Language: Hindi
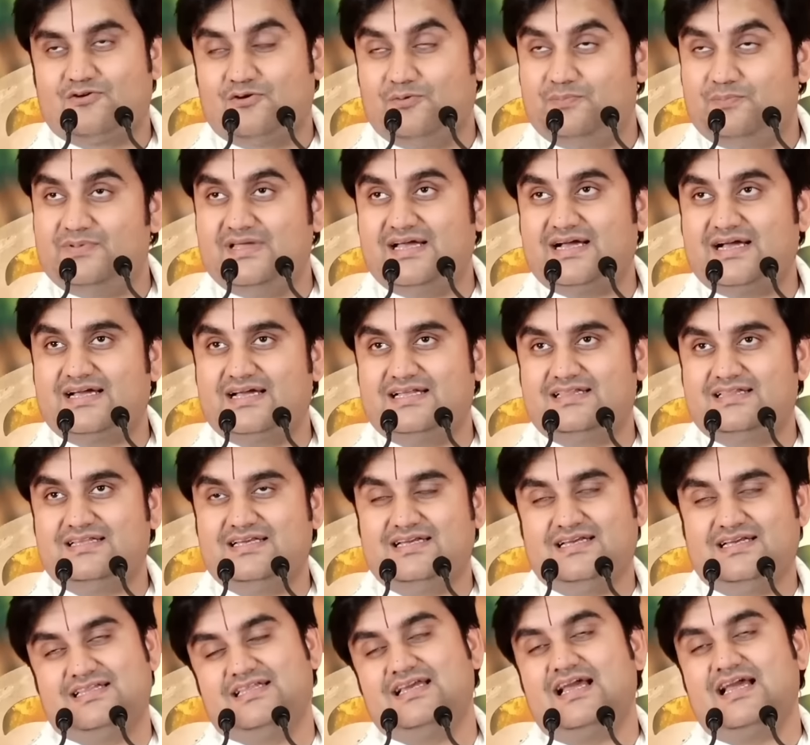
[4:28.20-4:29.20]
गोपियां
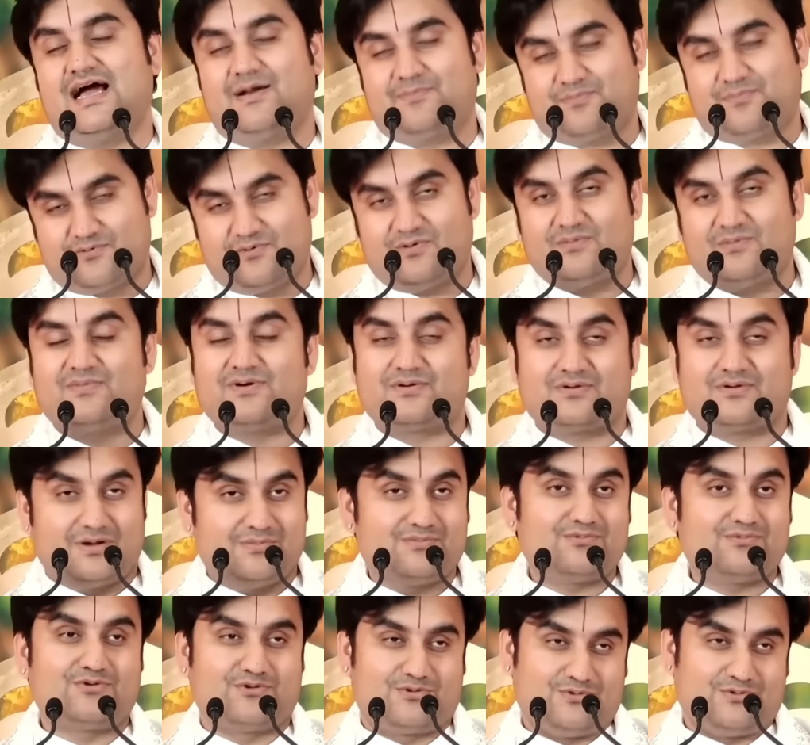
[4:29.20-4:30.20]
कहती हैं यदि आपको हम
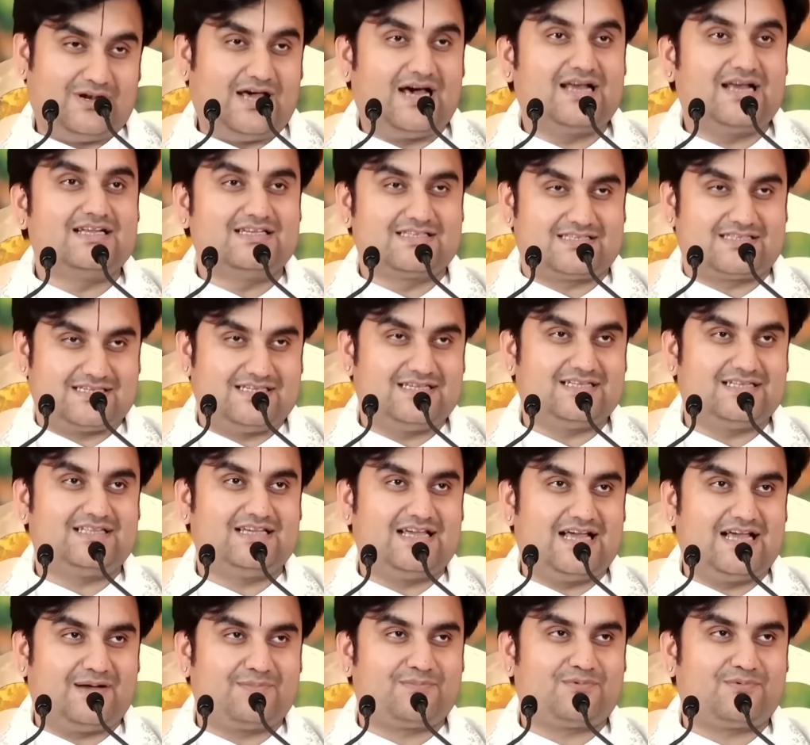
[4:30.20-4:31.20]
हमको रुलाने से
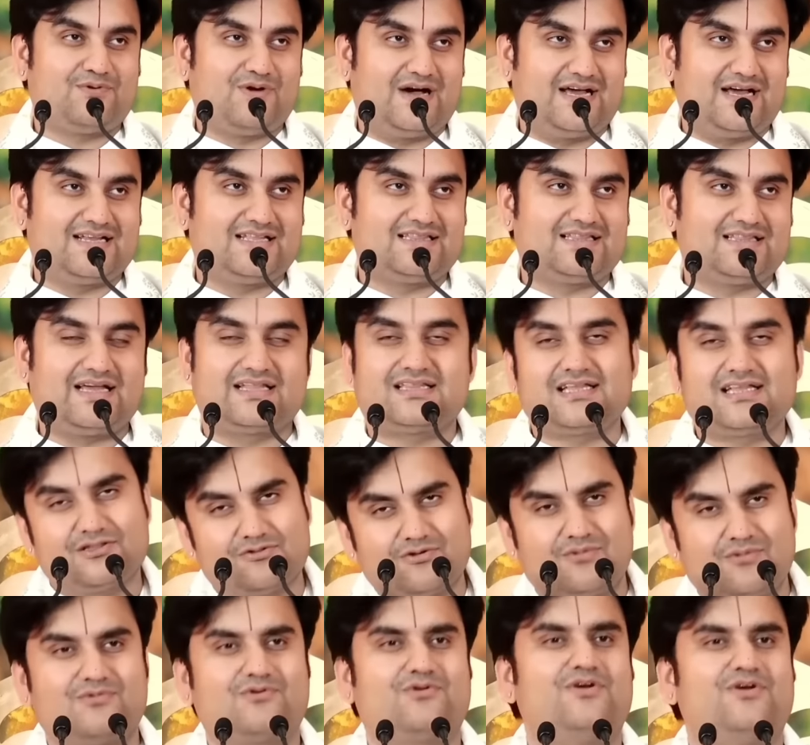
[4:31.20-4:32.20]
यदि आपको आनंद आता है
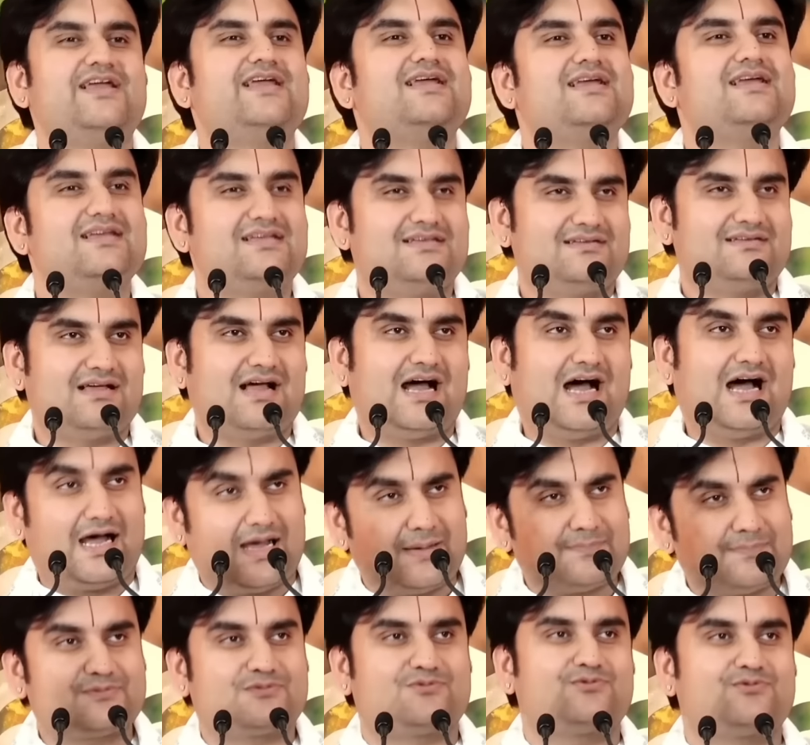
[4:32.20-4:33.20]
तो हम रोएंगे
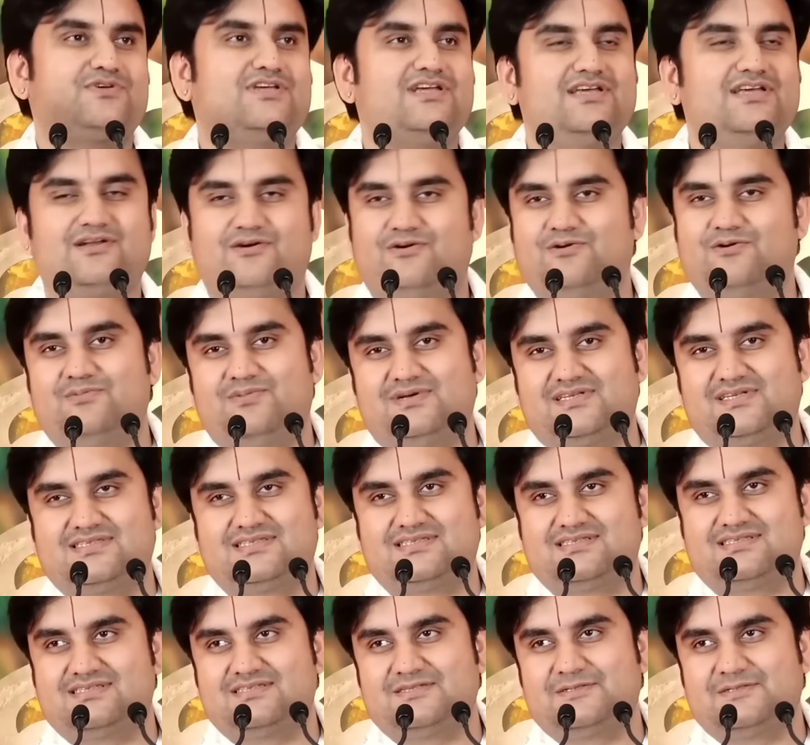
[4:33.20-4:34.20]
आप सुखी रहो बस